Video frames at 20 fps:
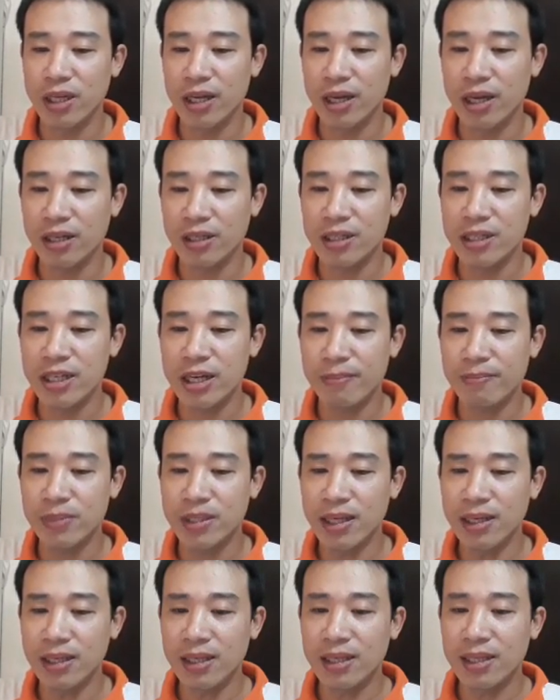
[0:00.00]
xỉa châm
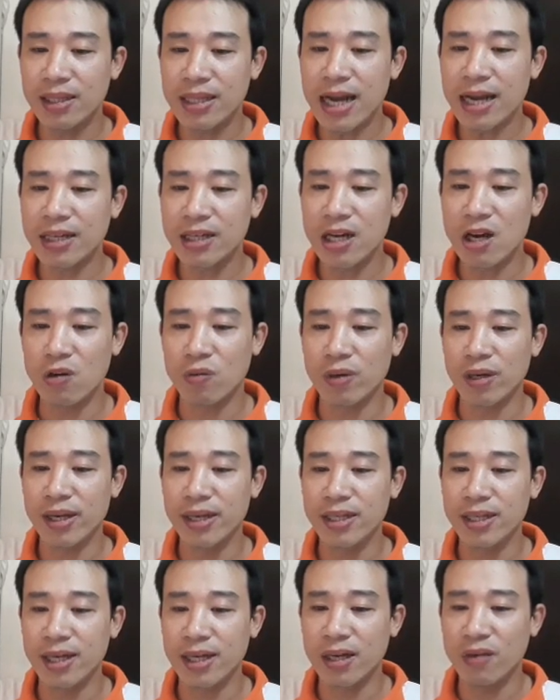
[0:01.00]
chích tác động
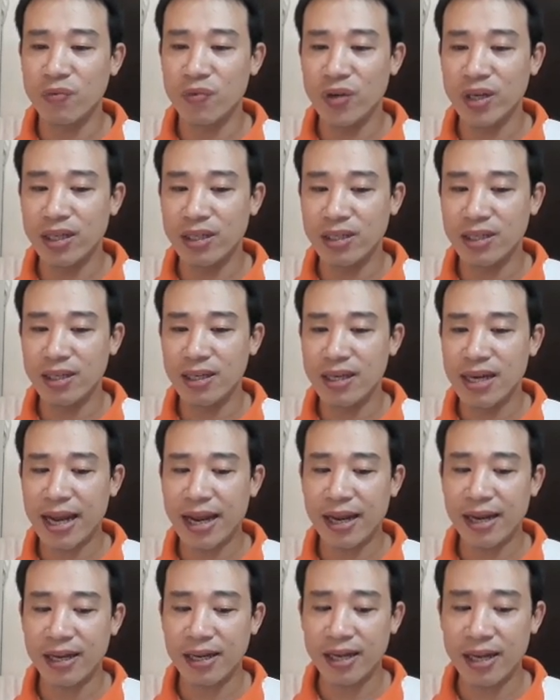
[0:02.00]
lên những cái vị trí
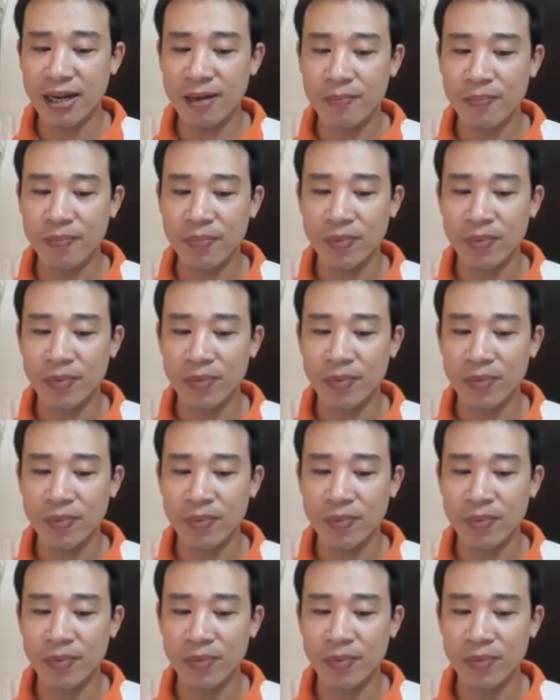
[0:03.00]
này nhé.